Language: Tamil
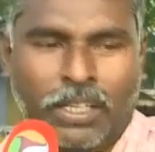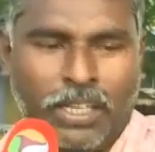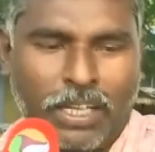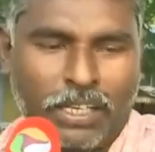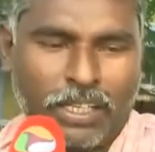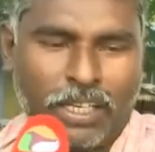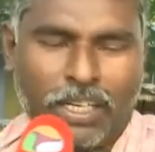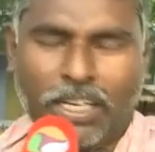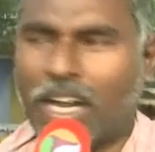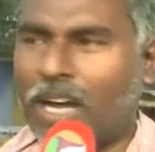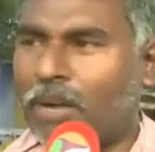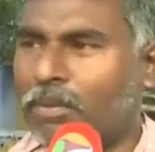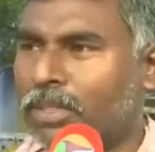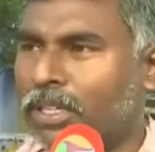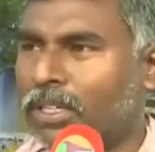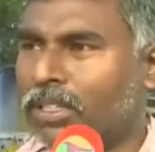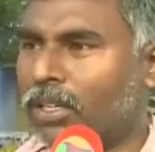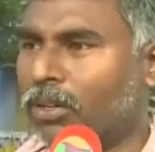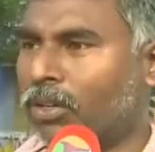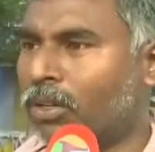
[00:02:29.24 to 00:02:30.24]
எங்கள்
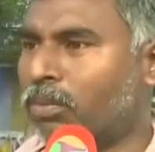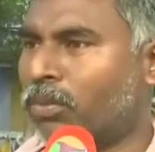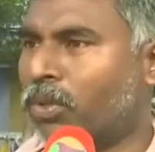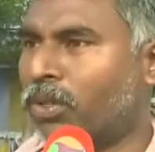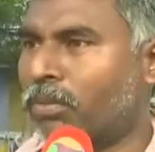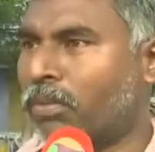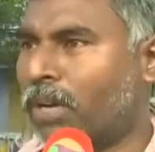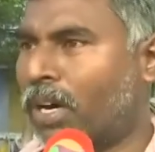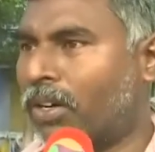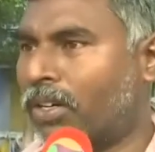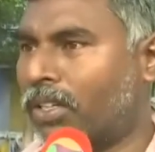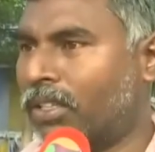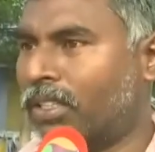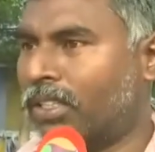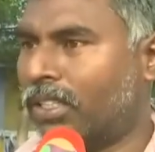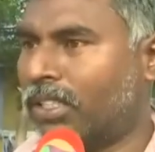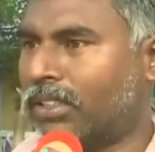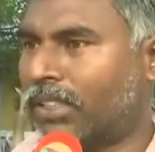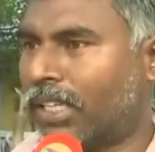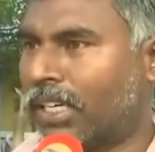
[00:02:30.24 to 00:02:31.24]
கிராமத்தில் இருந்தால் ஒரு மூணு
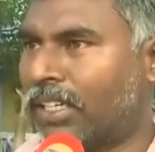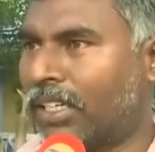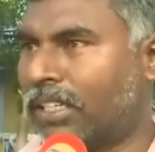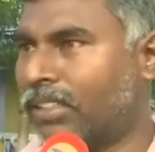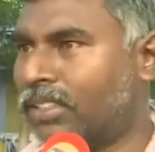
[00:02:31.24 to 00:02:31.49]
மாவட்டத்துக்கு தண்ணியை